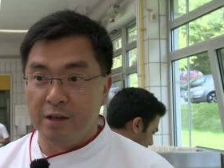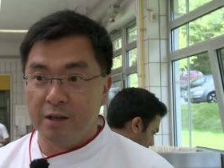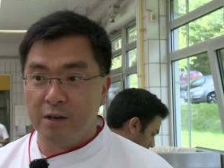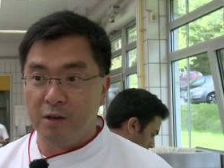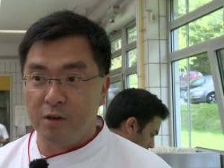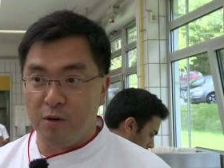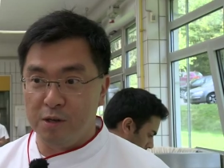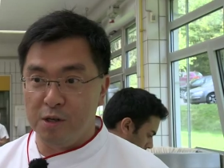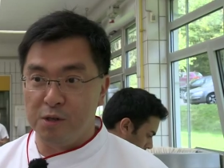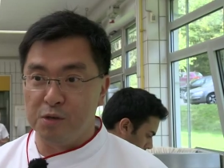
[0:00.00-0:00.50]
Wissen
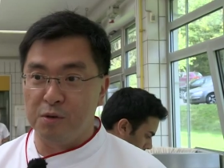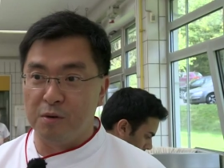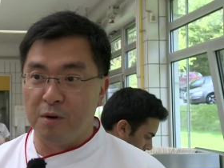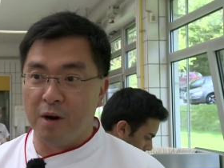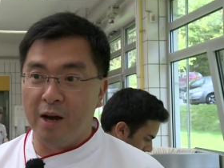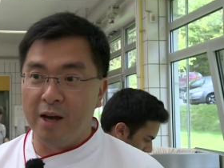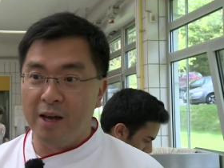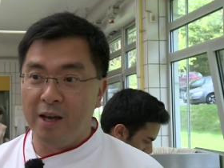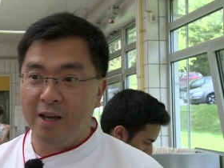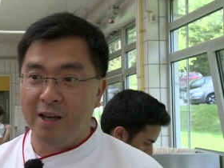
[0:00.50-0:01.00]
über Backen
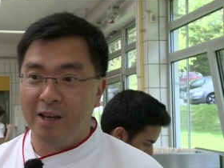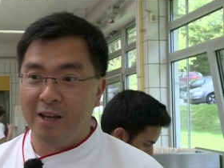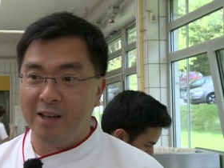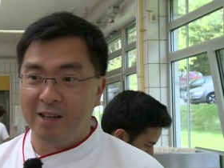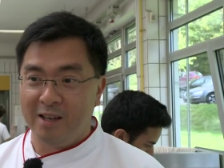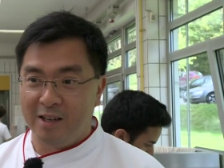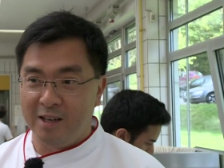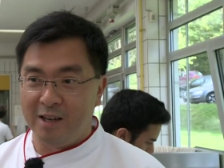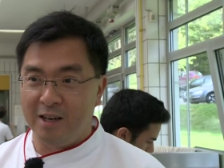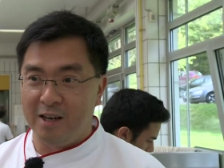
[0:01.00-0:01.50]
und
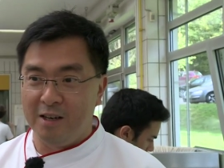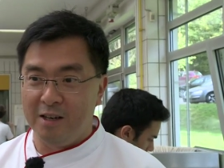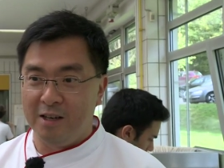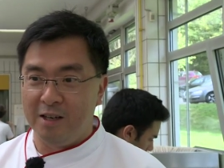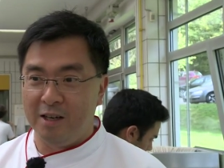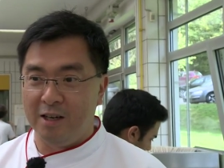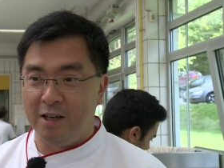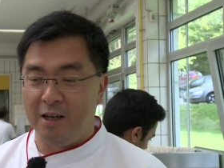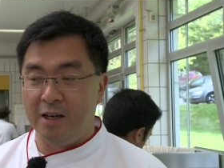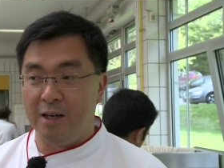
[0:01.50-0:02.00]
Konditorei zu
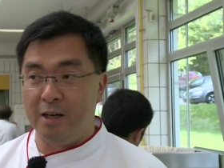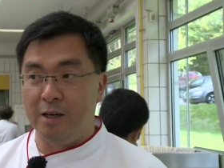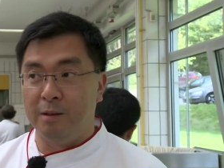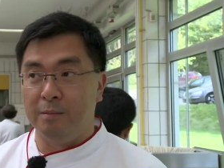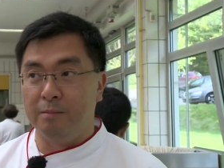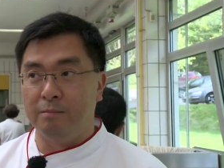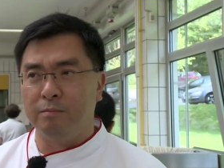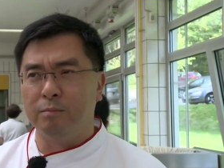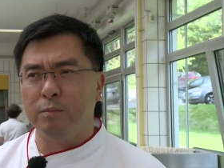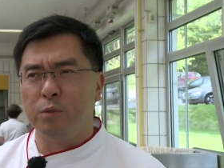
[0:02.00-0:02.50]

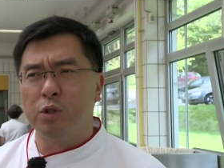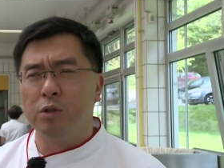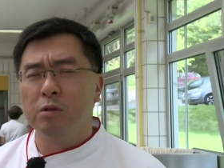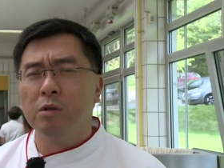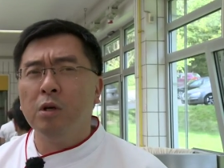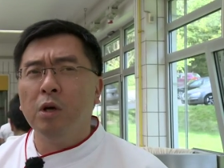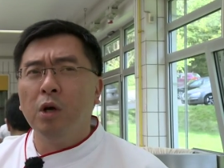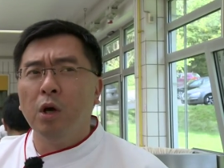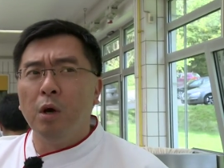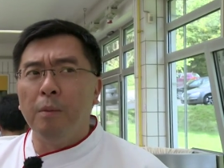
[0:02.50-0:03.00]
vertiefen. Was
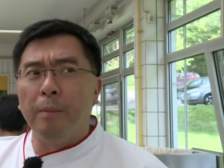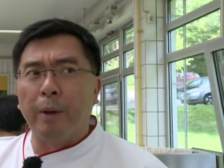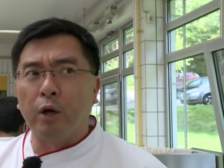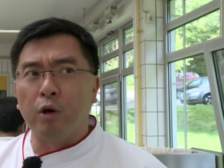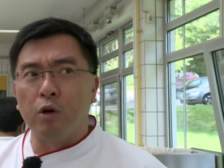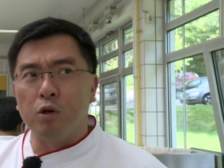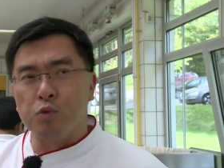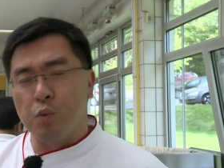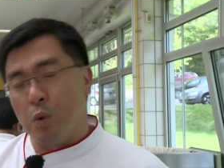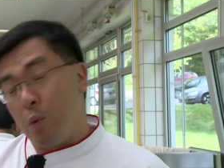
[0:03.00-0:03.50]
ich hier lerne,
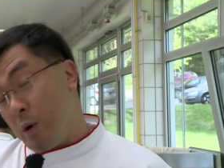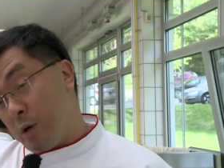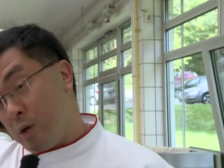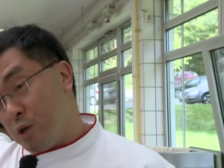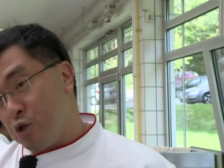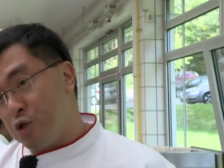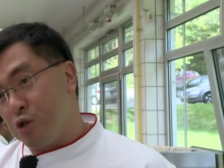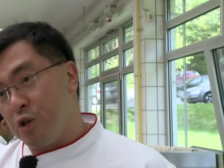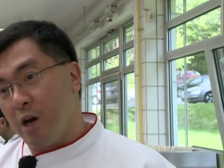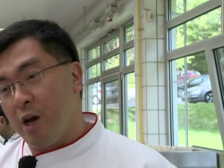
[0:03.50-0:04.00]
möchte ich
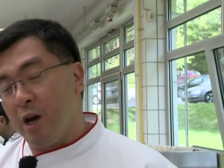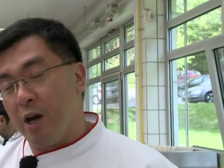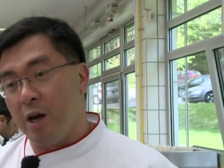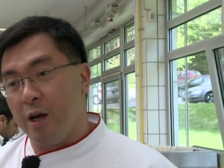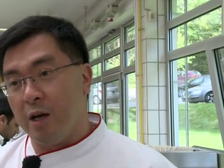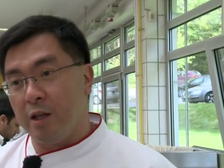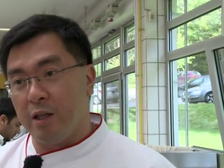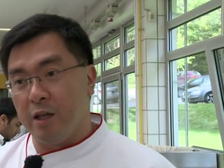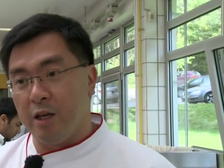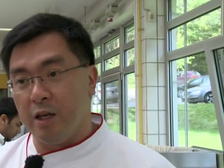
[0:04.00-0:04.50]
als
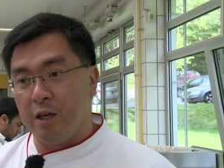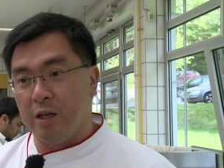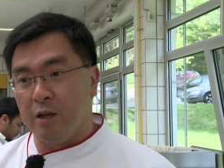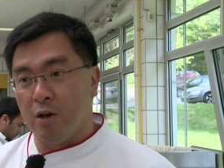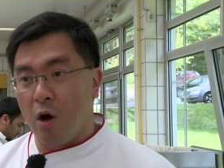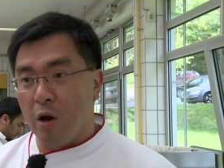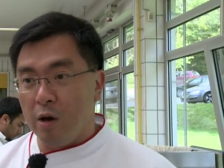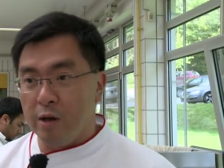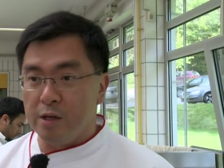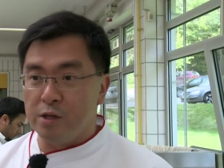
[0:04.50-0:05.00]
Ausbilder an
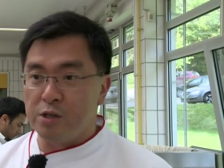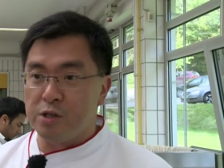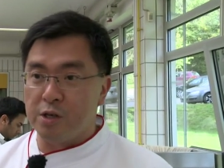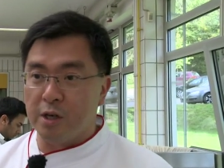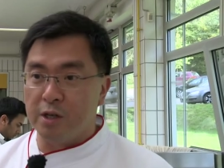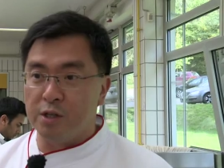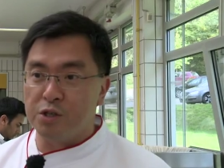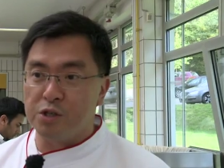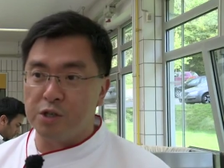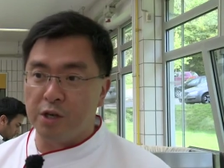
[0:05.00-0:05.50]
unsere
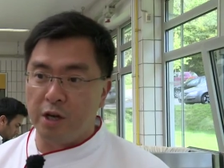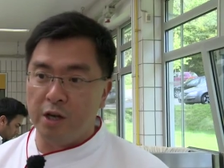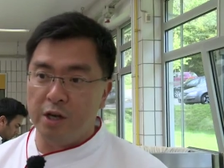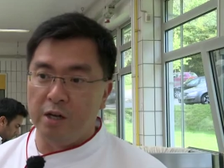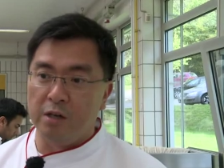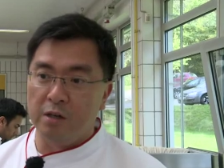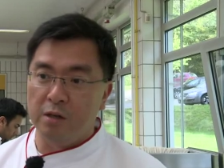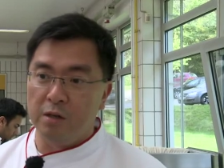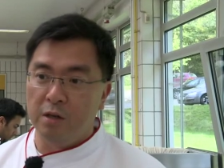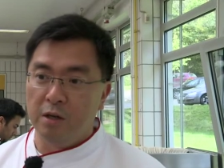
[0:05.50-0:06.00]
Studenten in
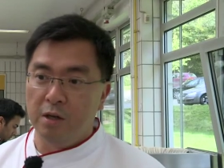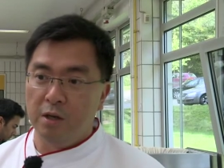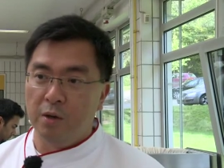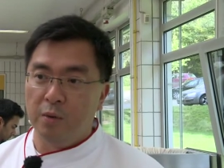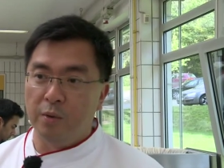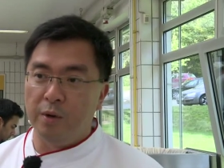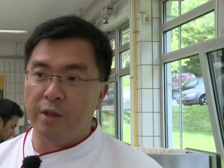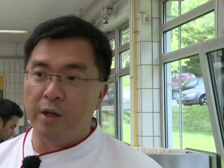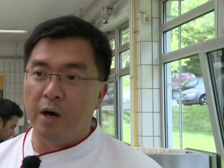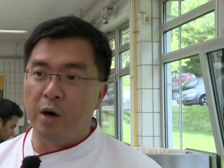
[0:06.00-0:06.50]
Asien
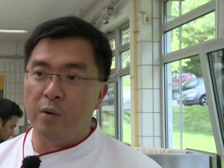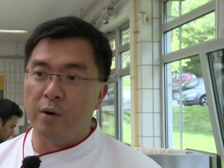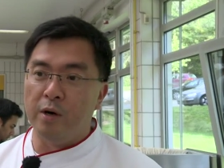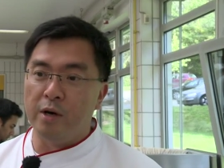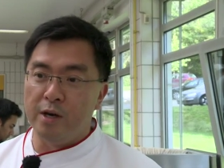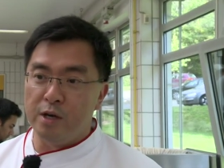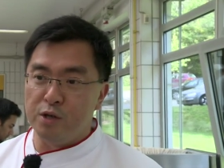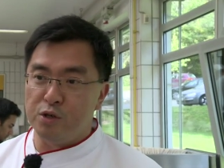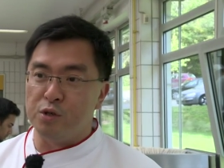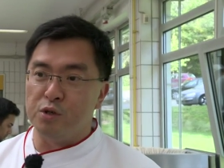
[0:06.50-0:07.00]
und vor
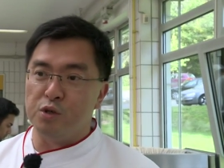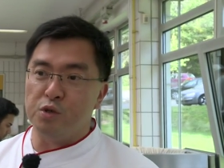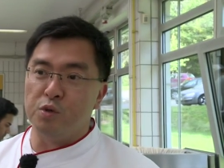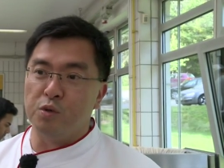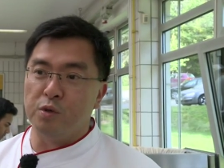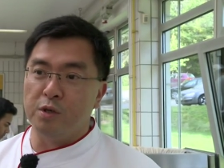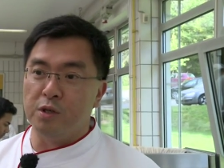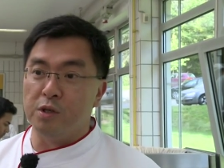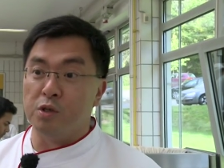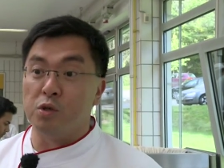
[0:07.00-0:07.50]
allem Singapur